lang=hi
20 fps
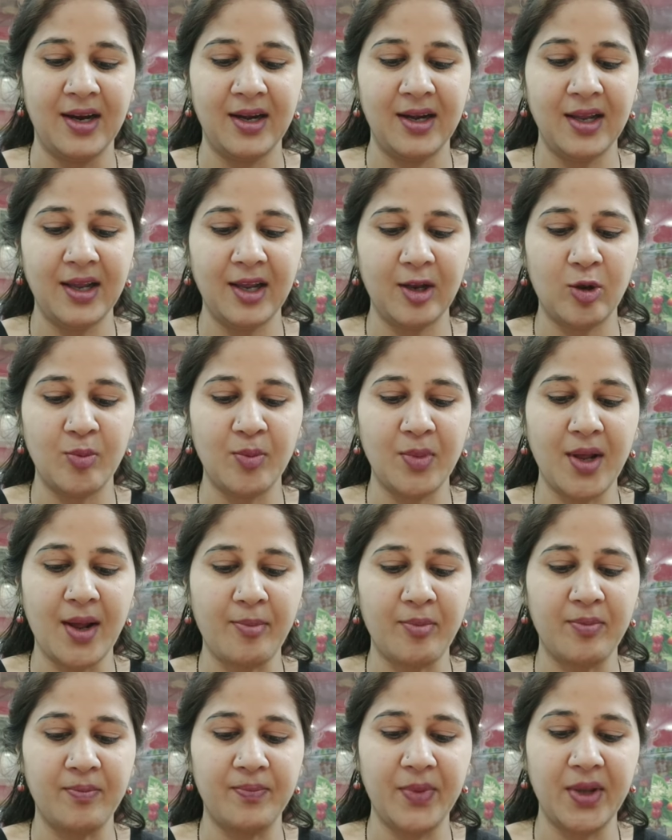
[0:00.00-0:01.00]
ठीक है तो मैं
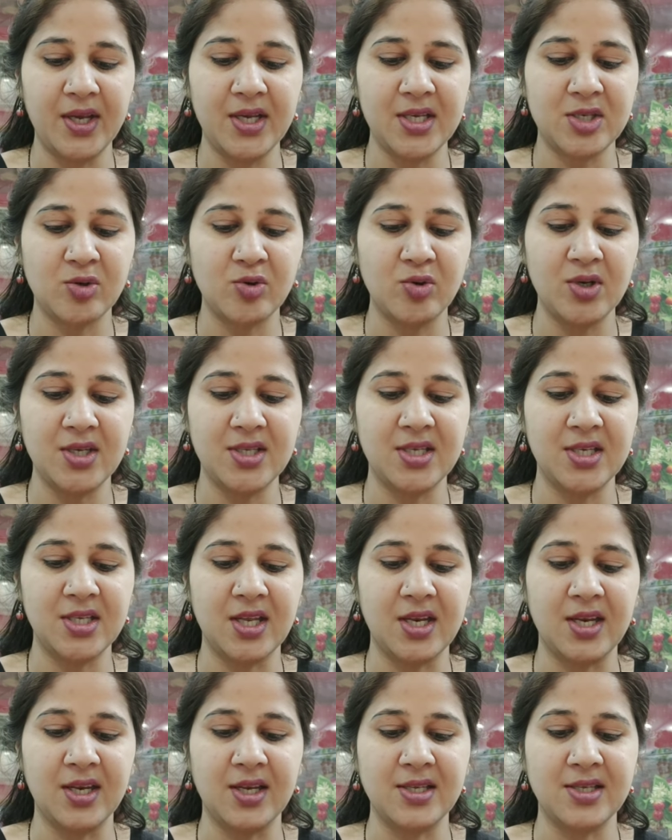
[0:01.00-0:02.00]
आप मैं इसको इसी
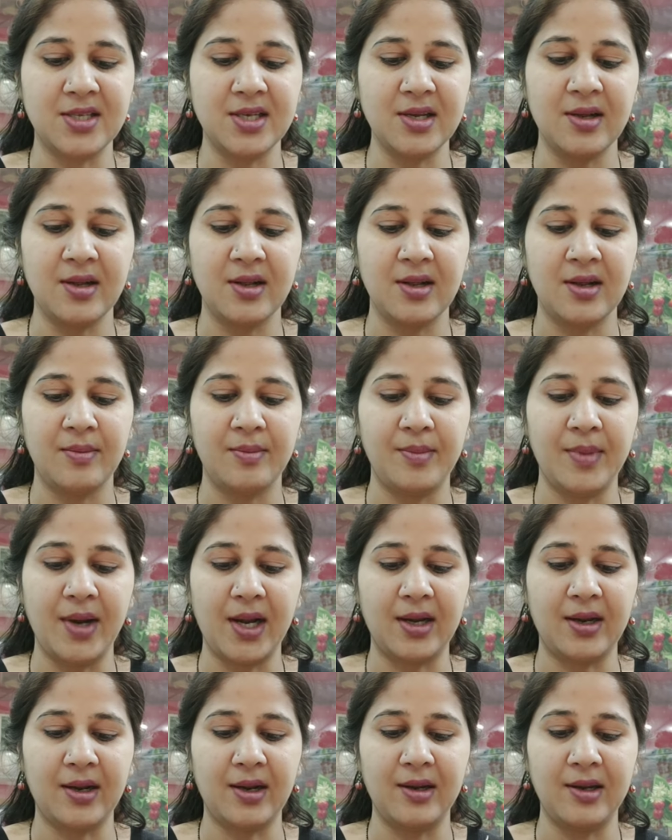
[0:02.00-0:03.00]
तरीके से
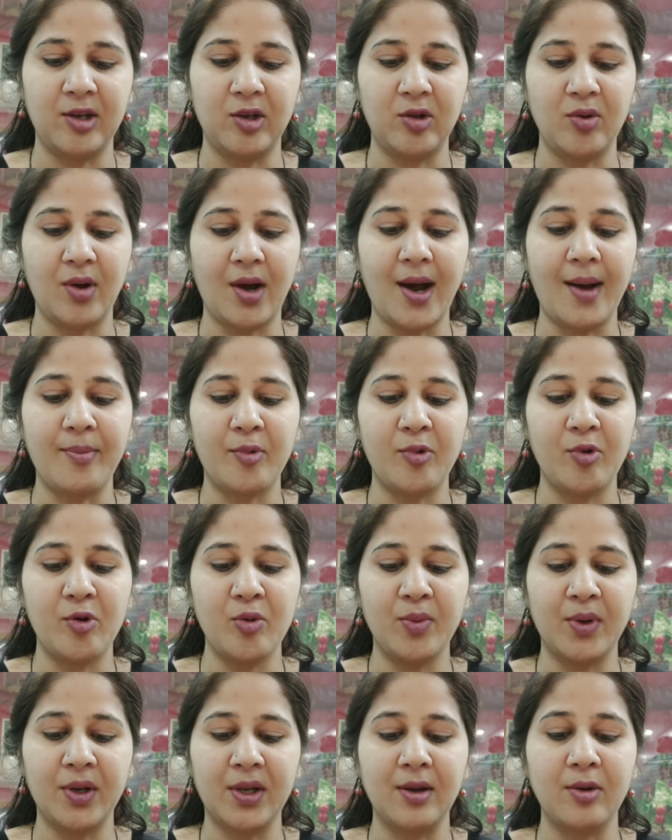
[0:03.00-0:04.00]
मेल्ट कर लेती हूँ
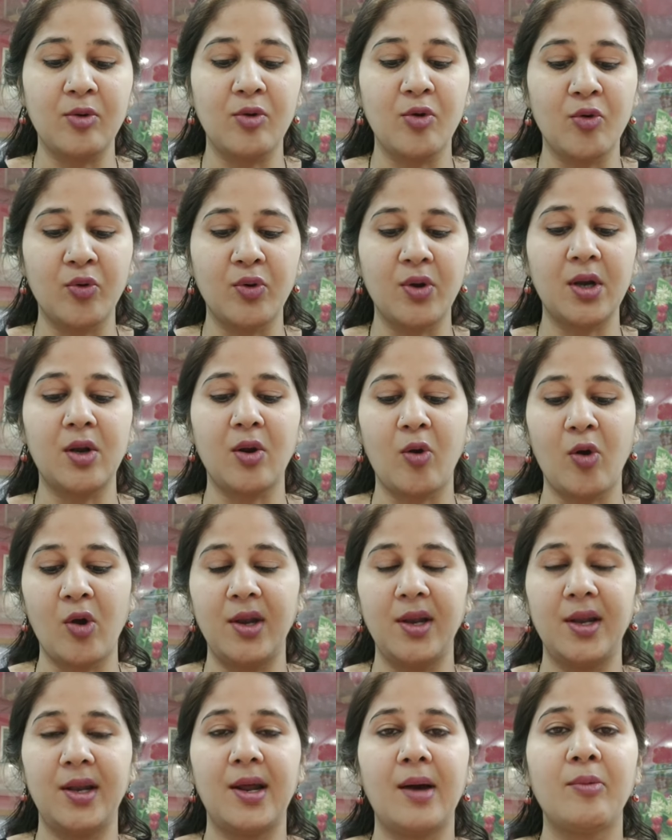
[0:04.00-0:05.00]
आपको मतलब कोकोनट
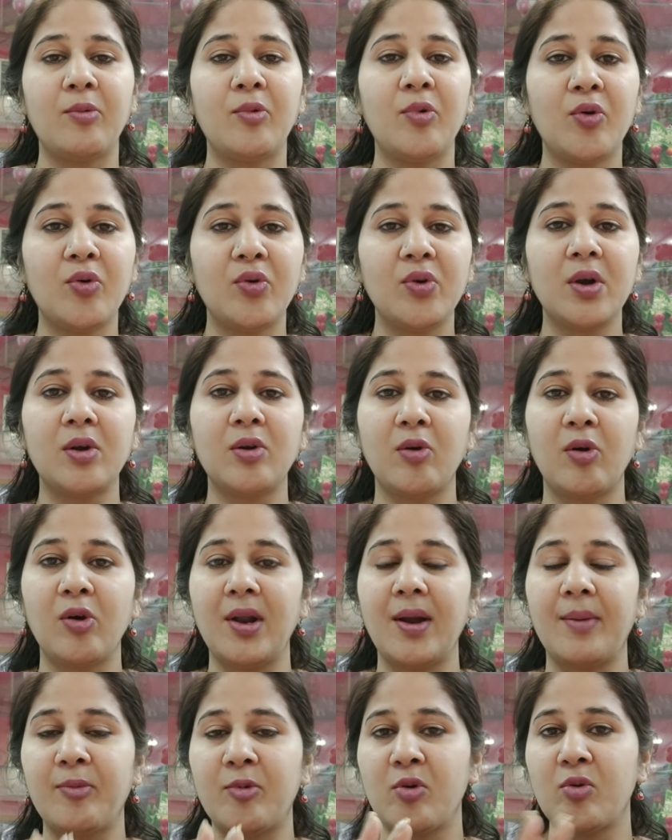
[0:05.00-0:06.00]
ऑयल लेना है कोकोनट
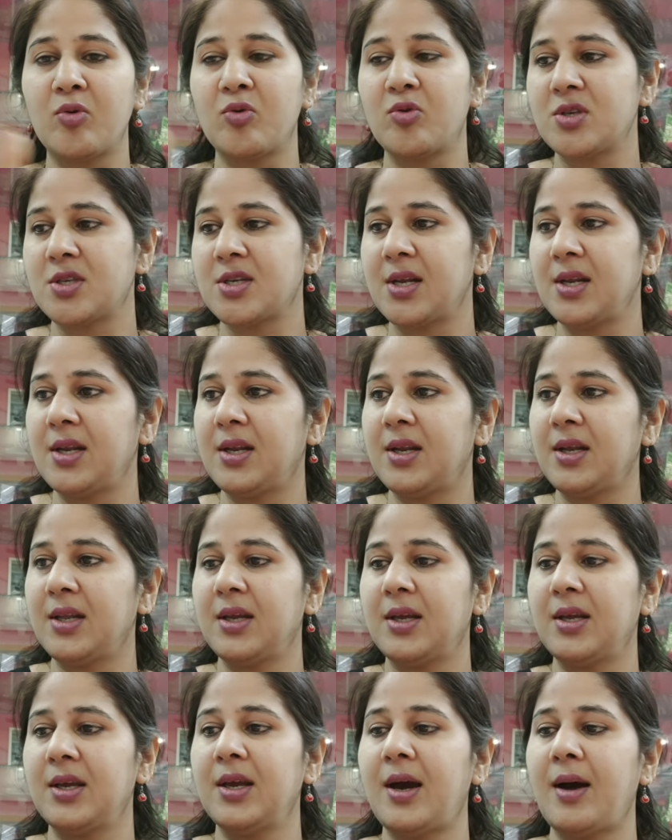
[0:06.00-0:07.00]
ऑयल आपको कौन सा लेना है
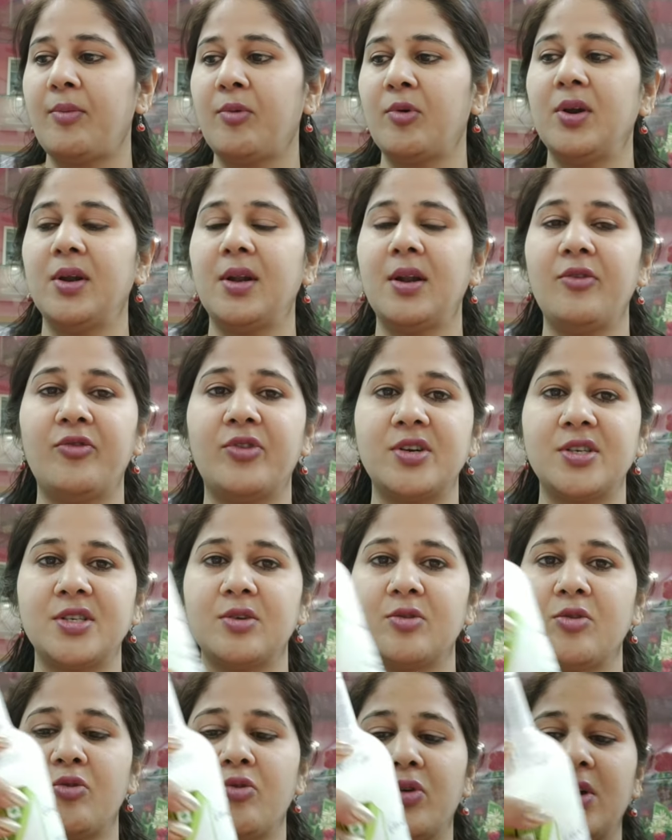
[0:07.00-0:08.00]
देखिए आपको लेना
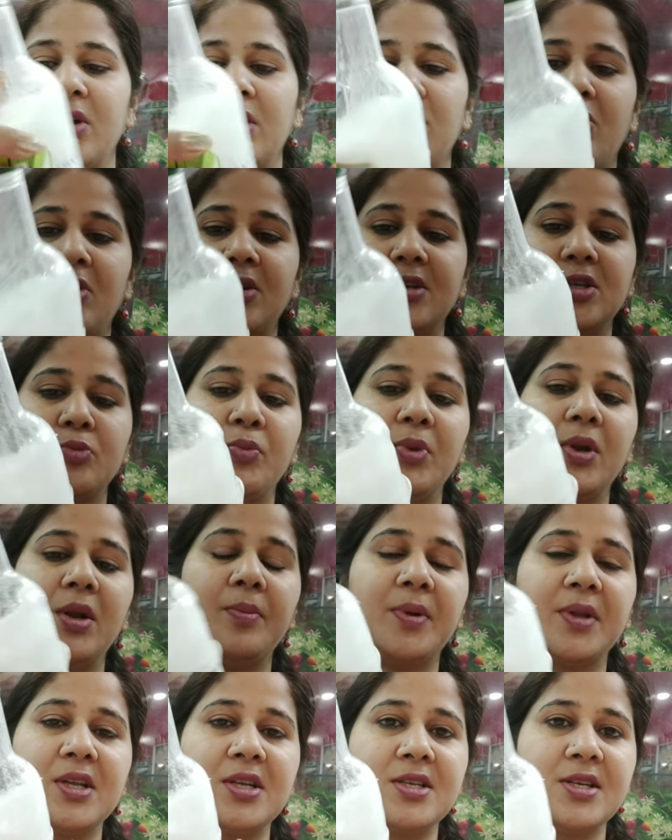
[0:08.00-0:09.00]
वर्जिन कोकोनट ऑयल जो मैंने
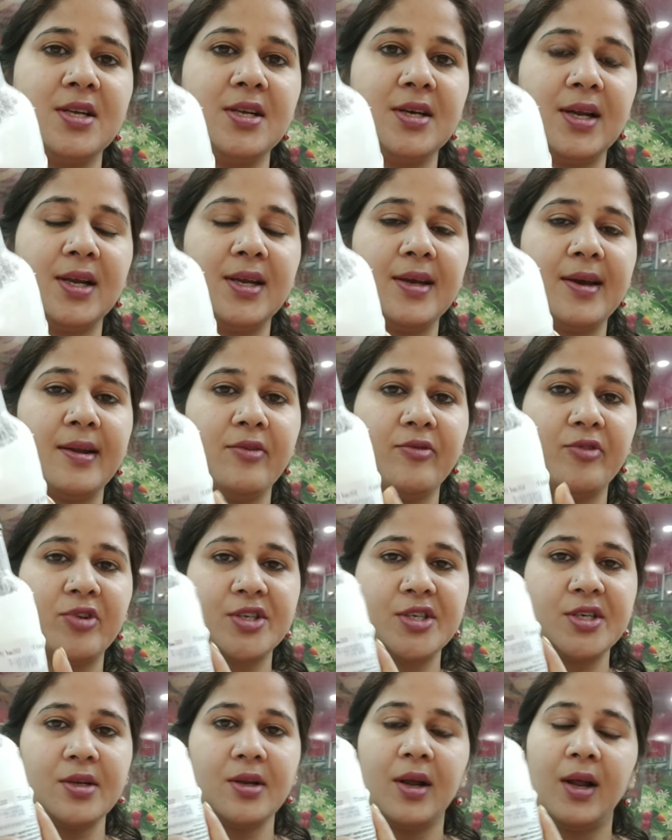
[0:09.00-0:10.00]
पतंजलि का लिया ना
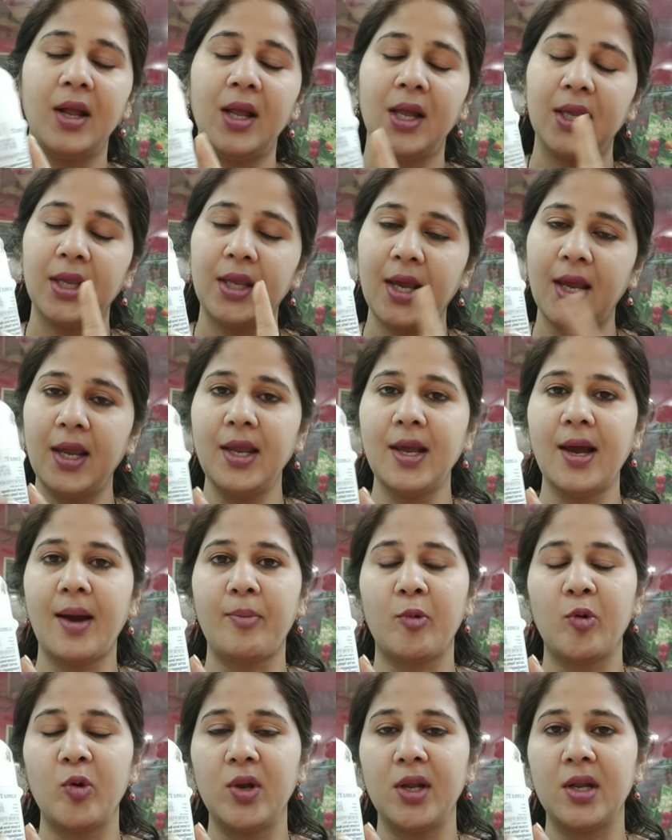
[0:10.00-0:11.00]
वर्जिन यही
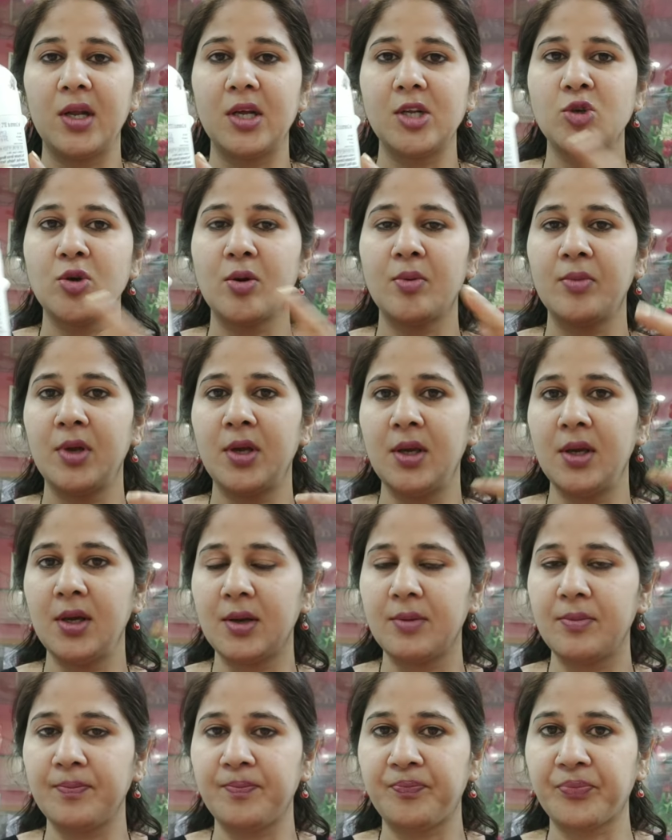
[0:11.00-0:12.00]
आपको लेना है जो हम
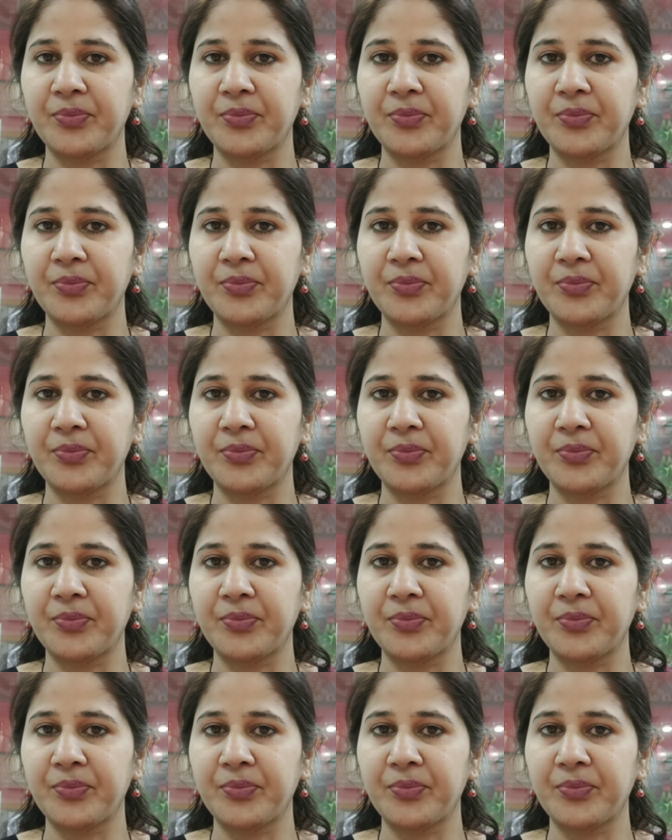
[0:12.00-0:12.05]
हेयर